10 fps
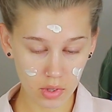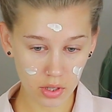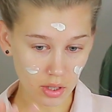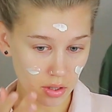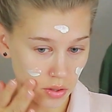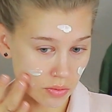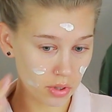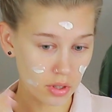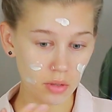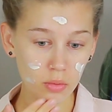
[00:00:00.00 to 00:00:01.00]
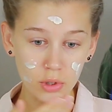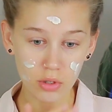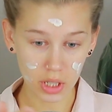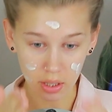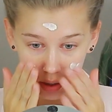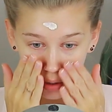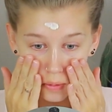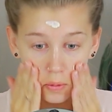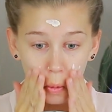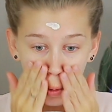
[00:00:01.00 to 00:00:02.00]
Кстати, сегодня не будет
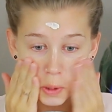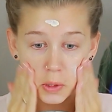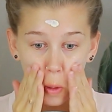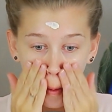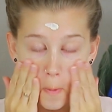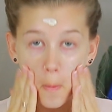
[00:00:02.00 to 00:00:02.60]
закадрового голоса.